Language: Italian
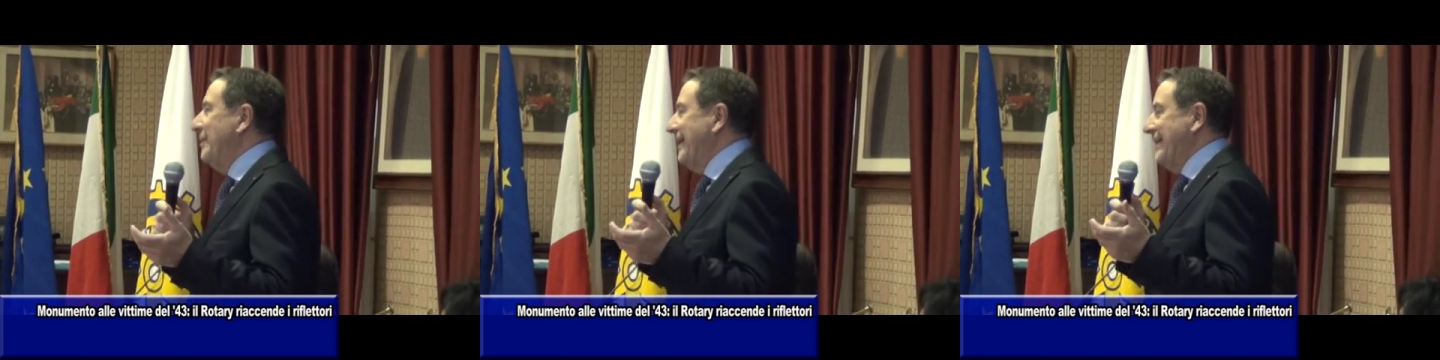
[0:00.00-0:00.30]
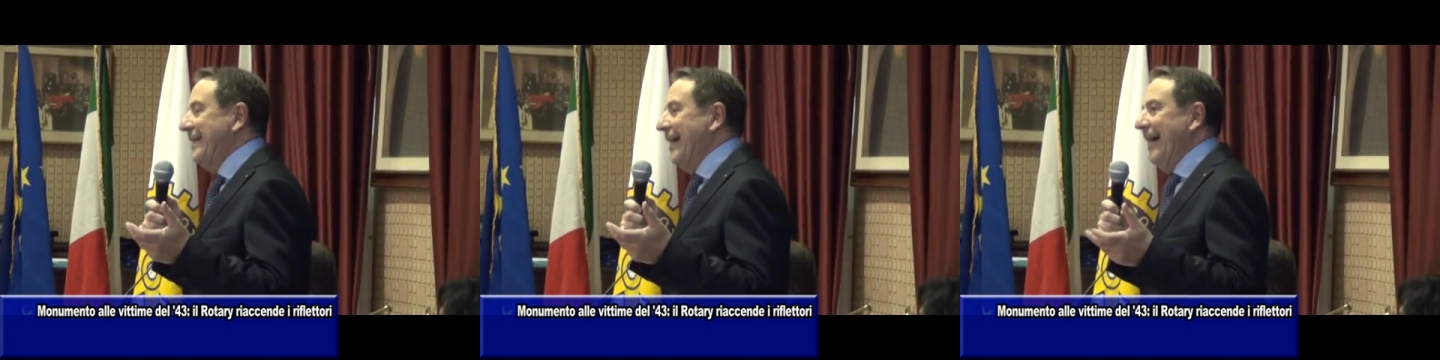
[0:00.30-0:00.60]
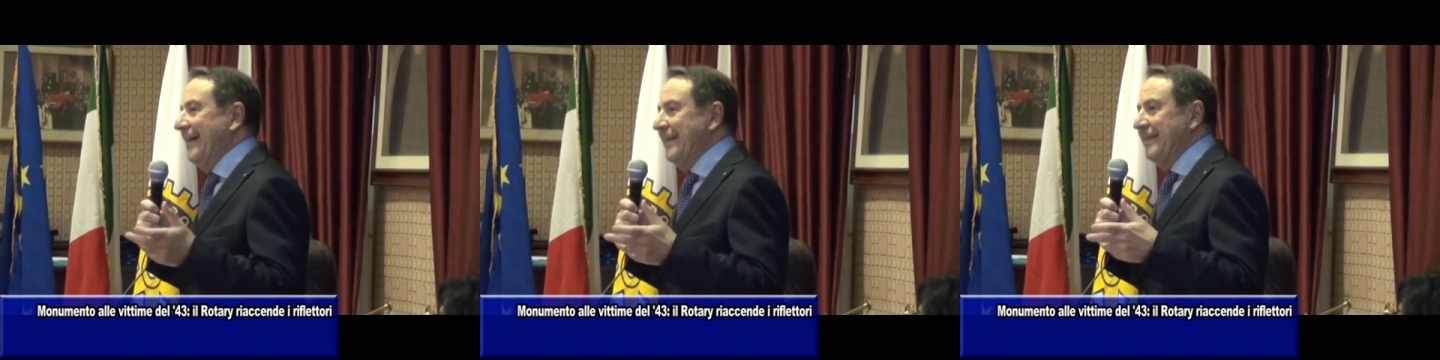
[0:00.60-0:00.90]

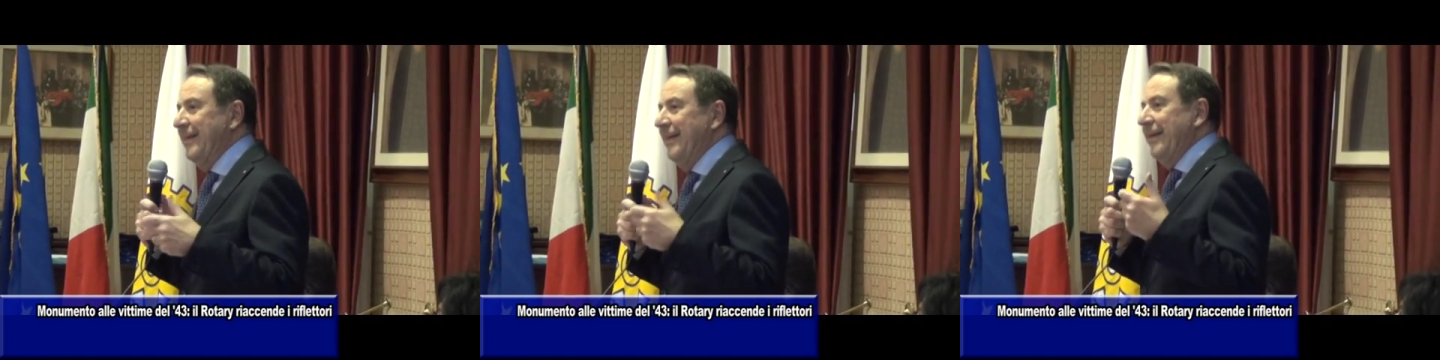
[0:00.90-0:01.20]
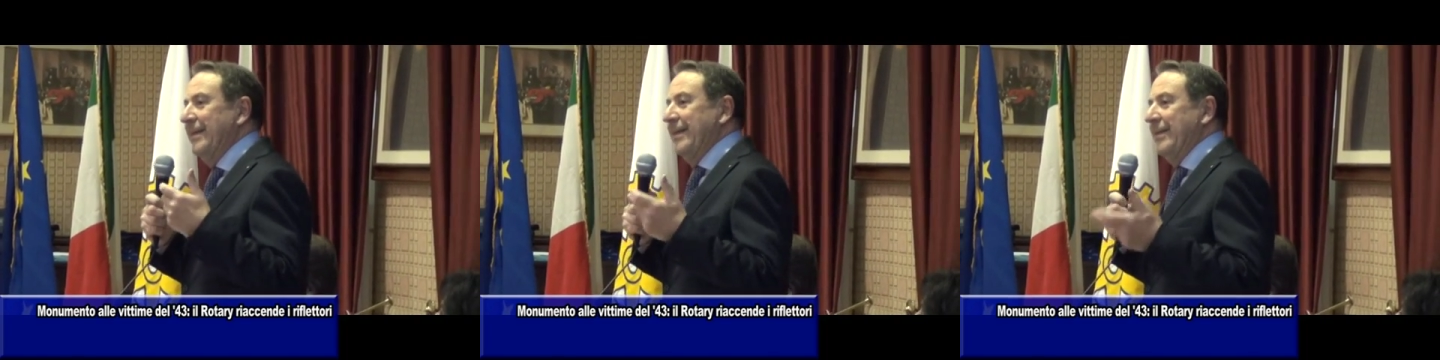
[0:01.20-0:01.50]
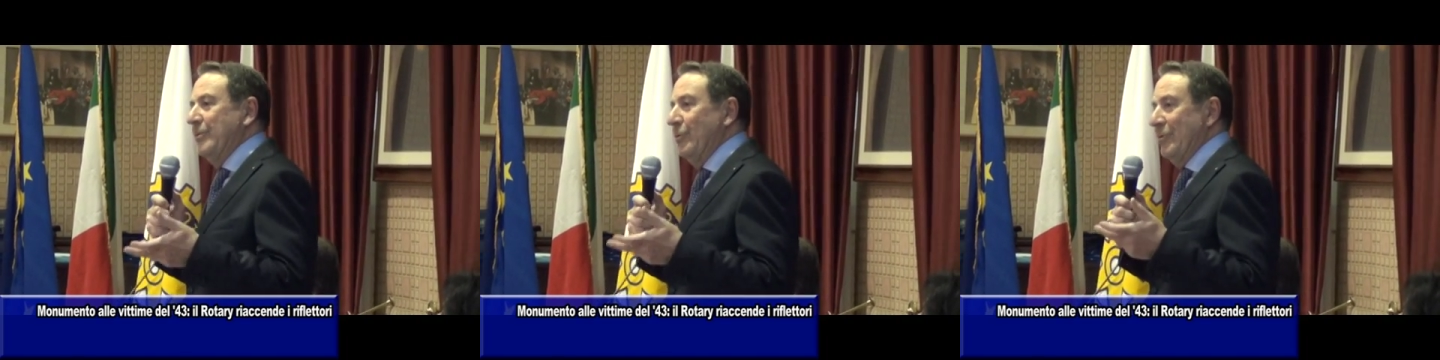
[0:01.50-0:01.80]
complimenti e
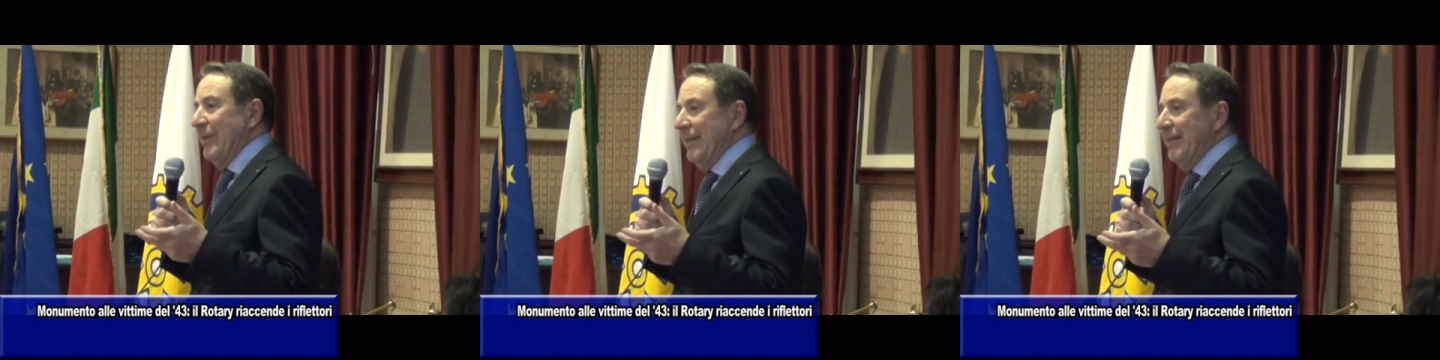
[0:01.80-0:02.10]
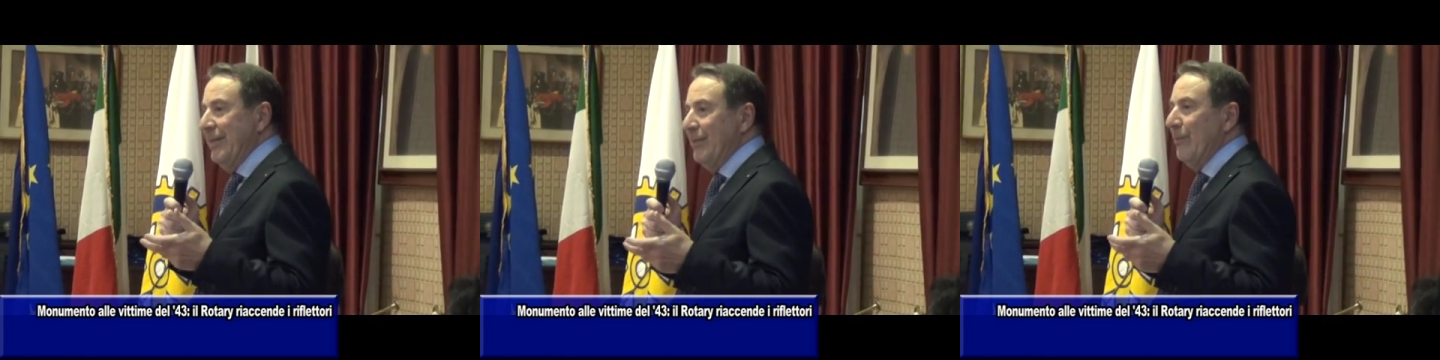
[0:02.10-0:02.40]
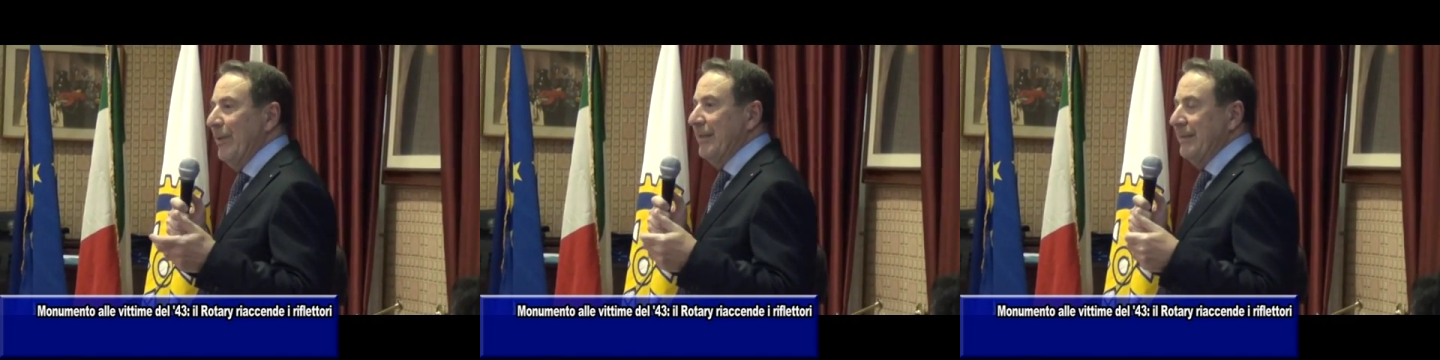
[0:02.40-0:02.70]
sostenitori morali,
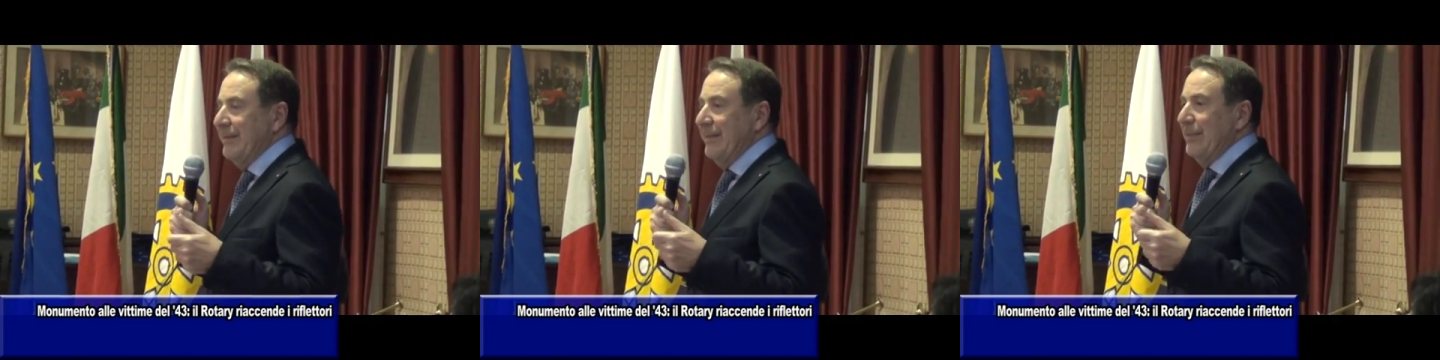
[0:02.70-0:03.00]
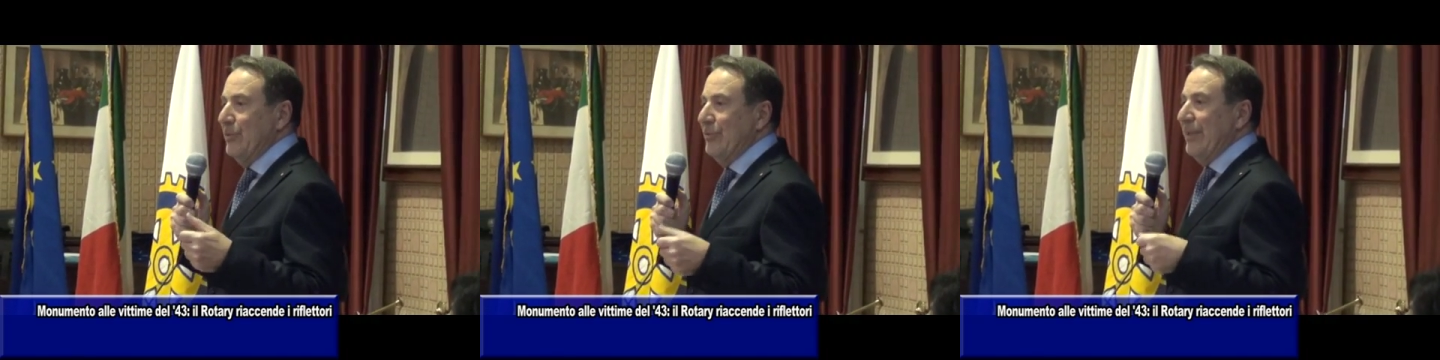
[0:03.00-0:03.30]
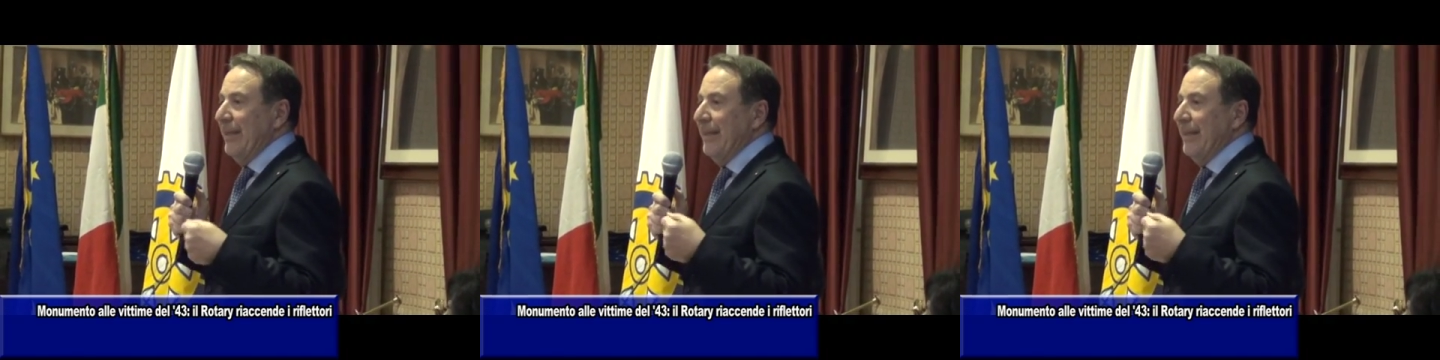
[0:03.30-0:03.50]
ma inutile farne